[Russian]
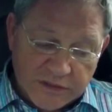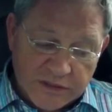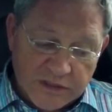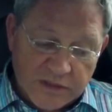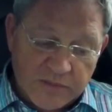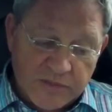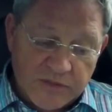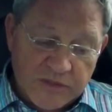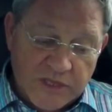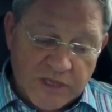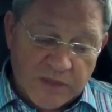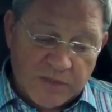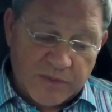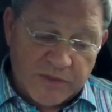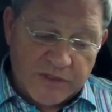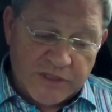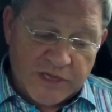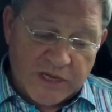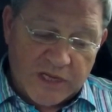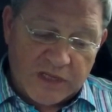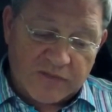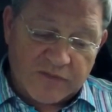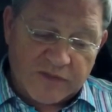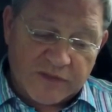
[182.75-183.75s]
для меня
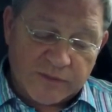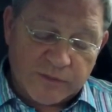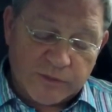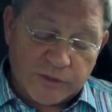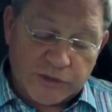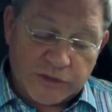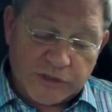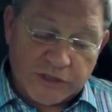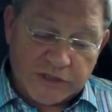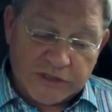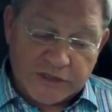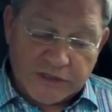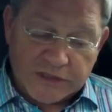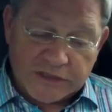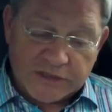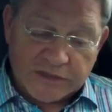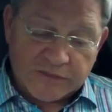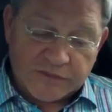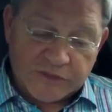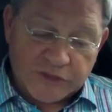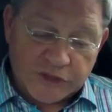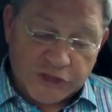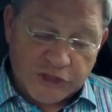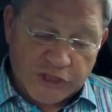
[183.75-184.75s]
потерять возможность
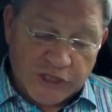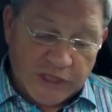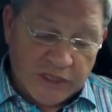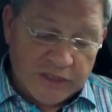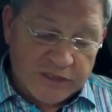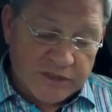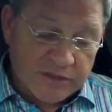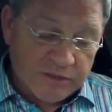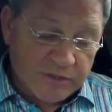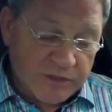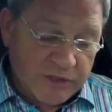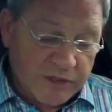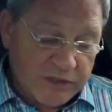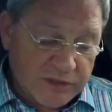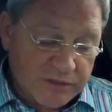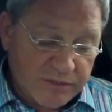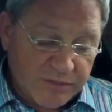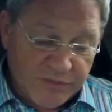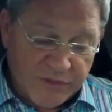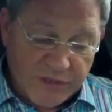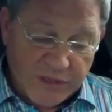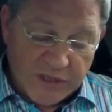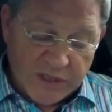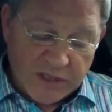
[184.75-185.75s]
остаться в США этим
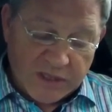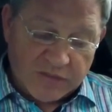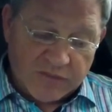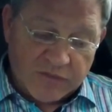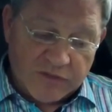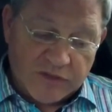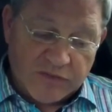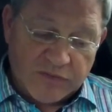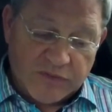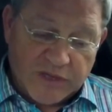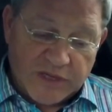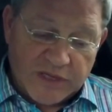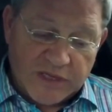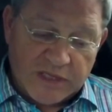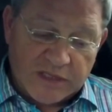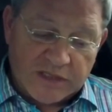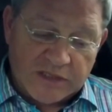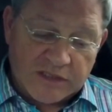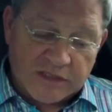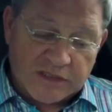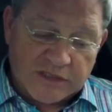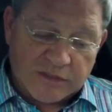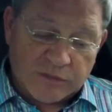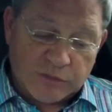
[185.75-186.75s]
летом, ведь
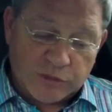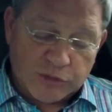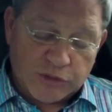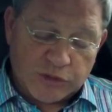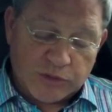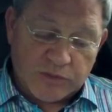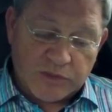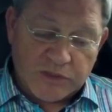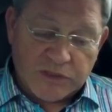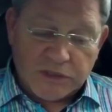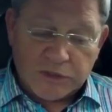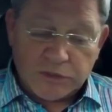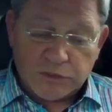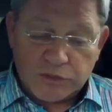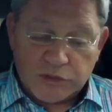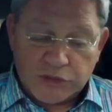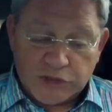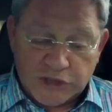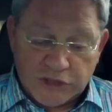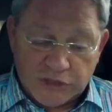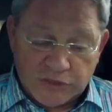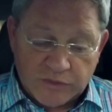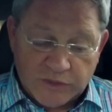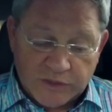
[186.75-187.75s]
вероятность того, что мне дадут
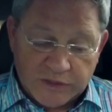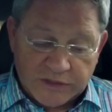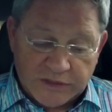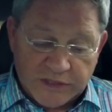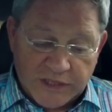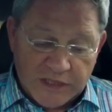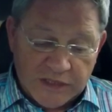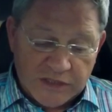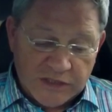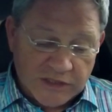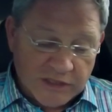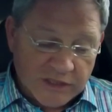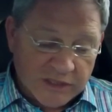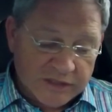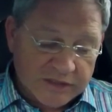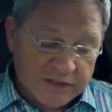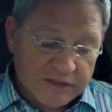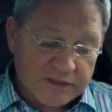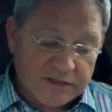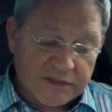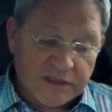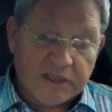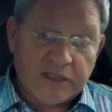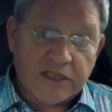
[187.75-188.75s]
J1 третий
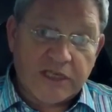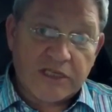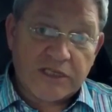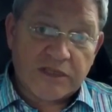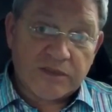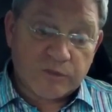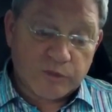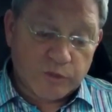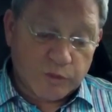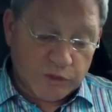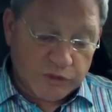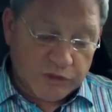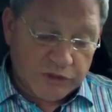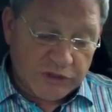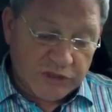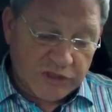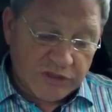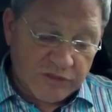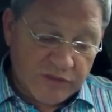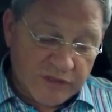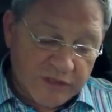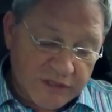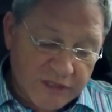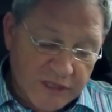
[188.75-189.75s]
раз на третьем курсе,
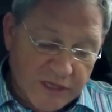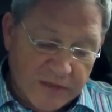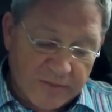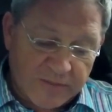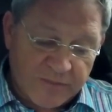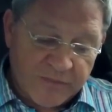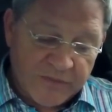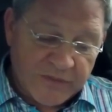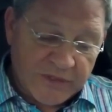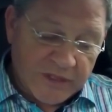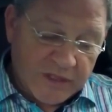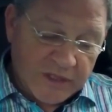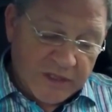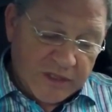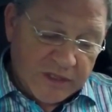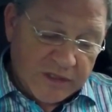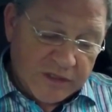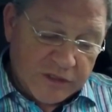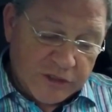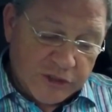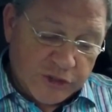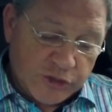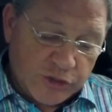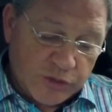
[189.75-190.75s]
невелика.
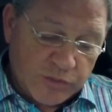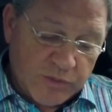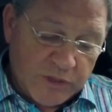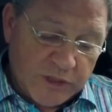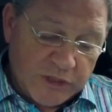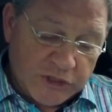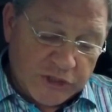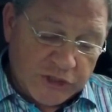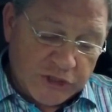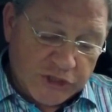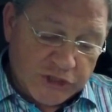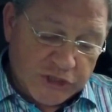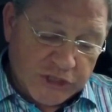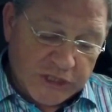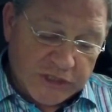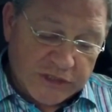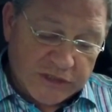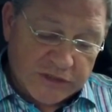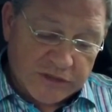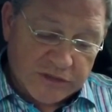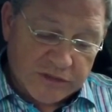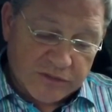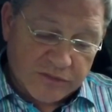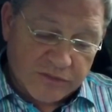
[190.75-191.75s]
Еще меньше
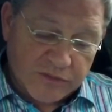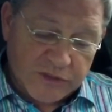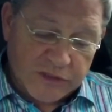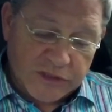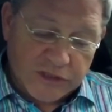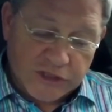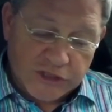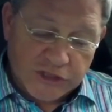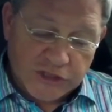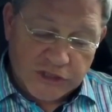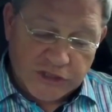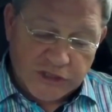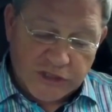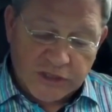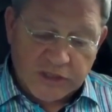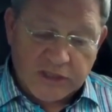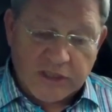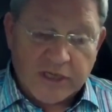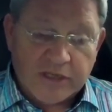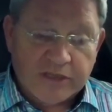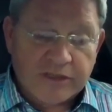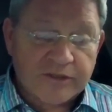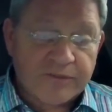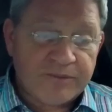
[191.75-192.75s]
шанс выигрыша
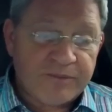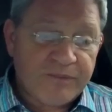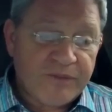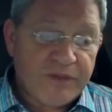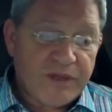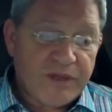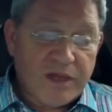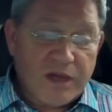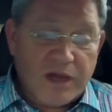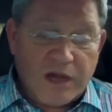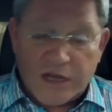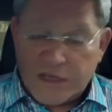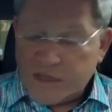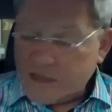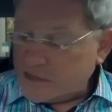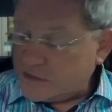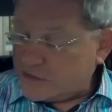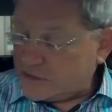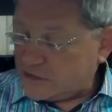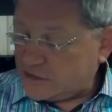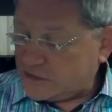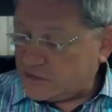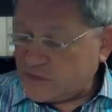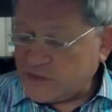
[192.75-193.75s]
грин-карты. А я
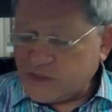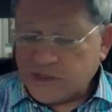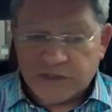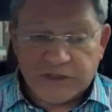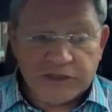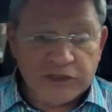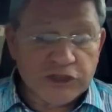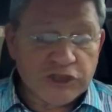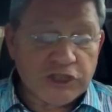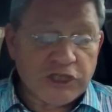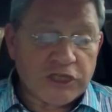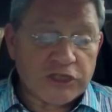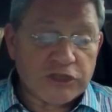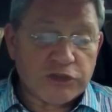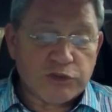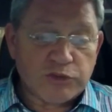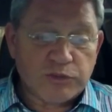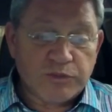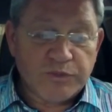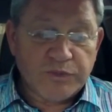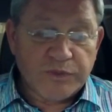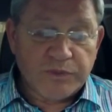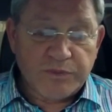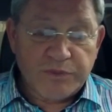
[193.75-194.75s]
действительно
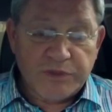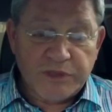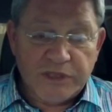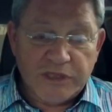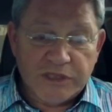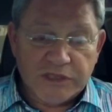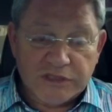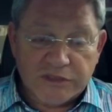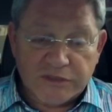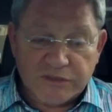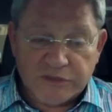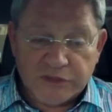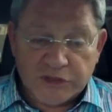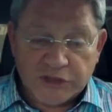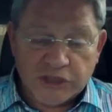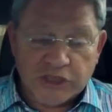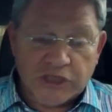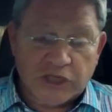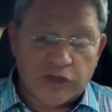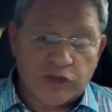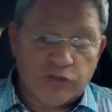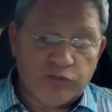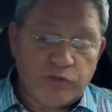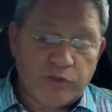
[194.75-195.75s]
жажду переезда в
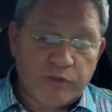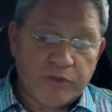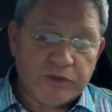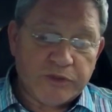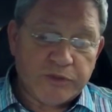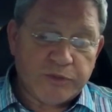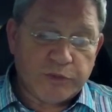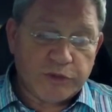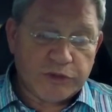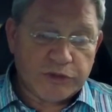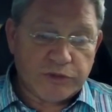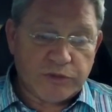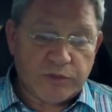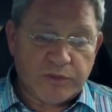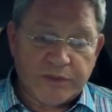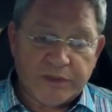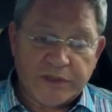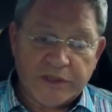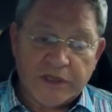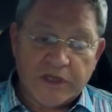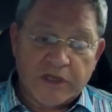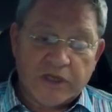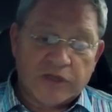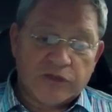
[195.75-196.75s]
США любыми
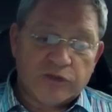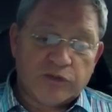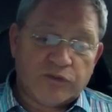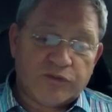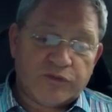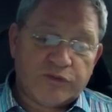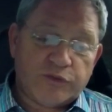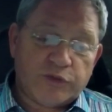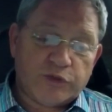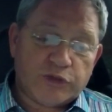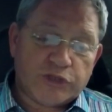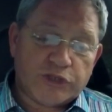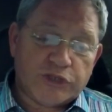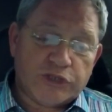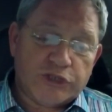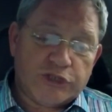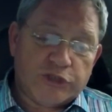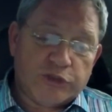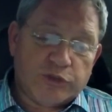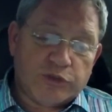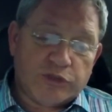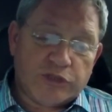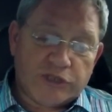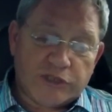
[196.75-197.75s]
способами, но все же
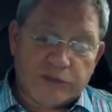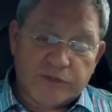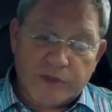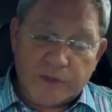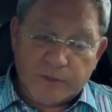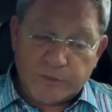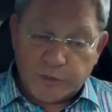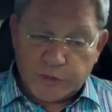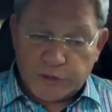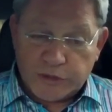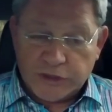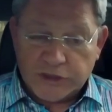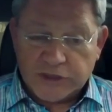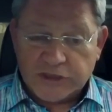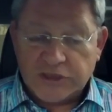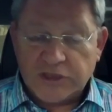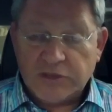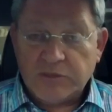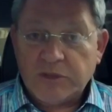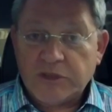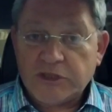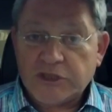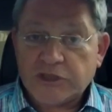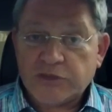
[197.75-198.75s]
ищу для себя пути с
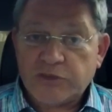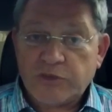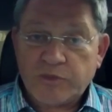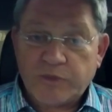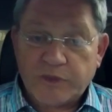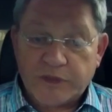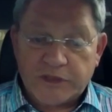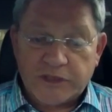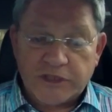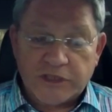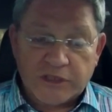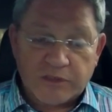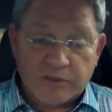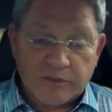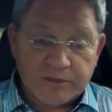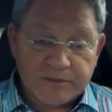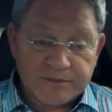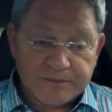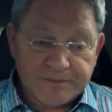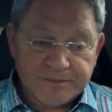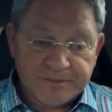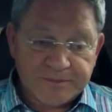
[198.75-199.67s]
наименьшими потерями.